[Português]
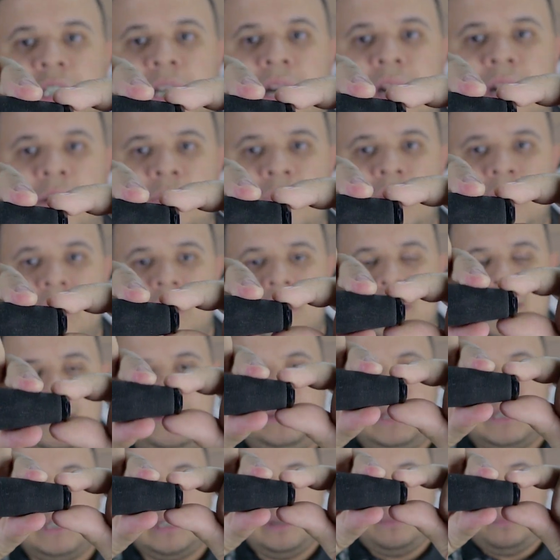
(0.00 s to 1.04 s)
charme
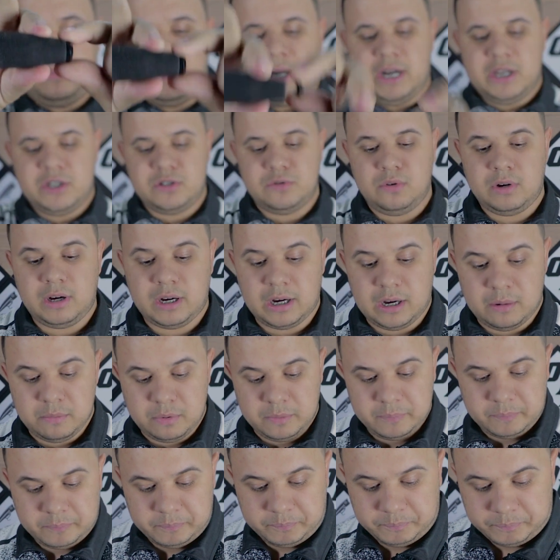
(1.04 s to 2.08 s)
nessa parte do
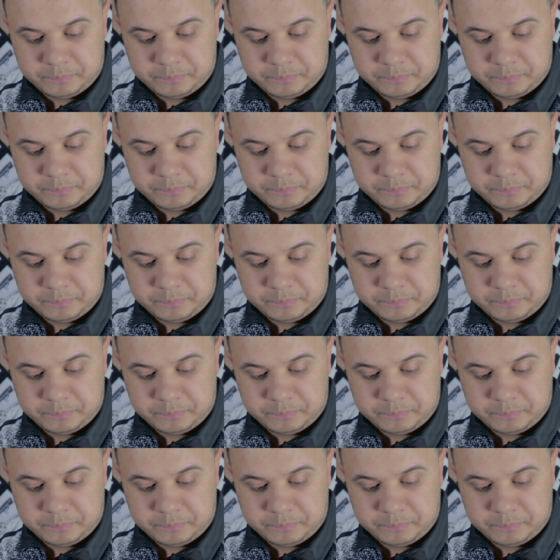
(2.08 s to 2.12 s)
cabo.